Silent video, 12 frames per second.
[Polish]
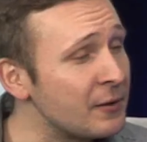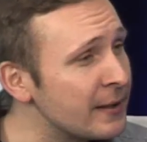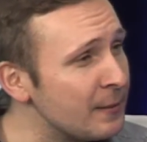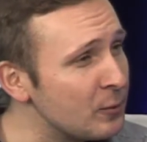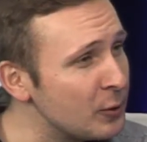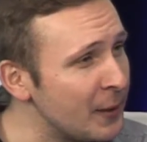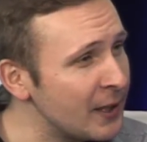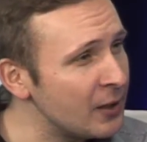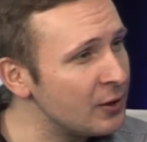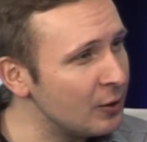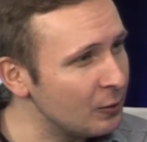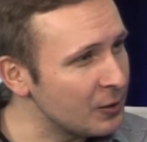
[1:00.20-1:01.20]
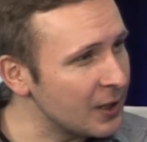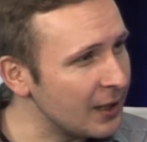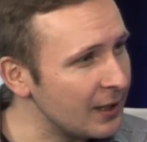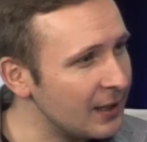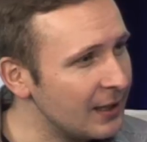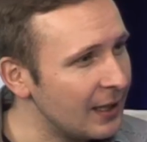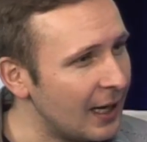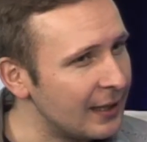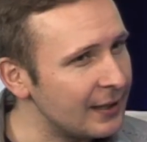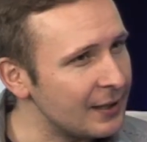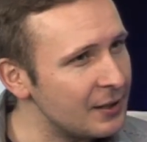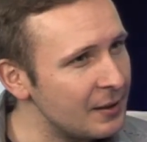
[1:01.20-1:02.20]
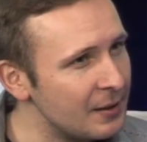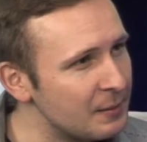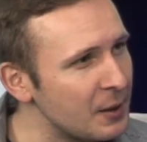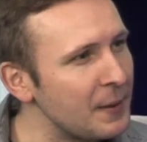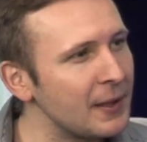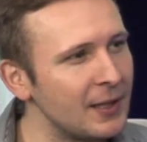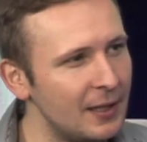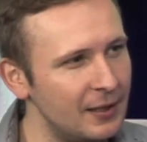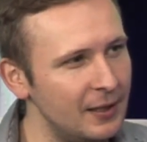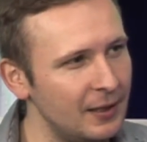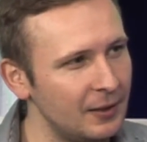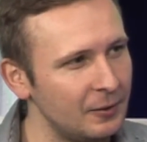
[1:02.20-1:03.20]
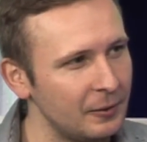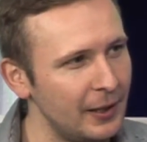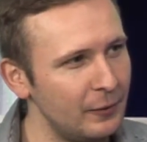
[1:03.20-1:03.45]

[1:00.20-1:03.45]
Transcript: wszystkim uśmiechnięci ludzie, ale także przepiękna architektura.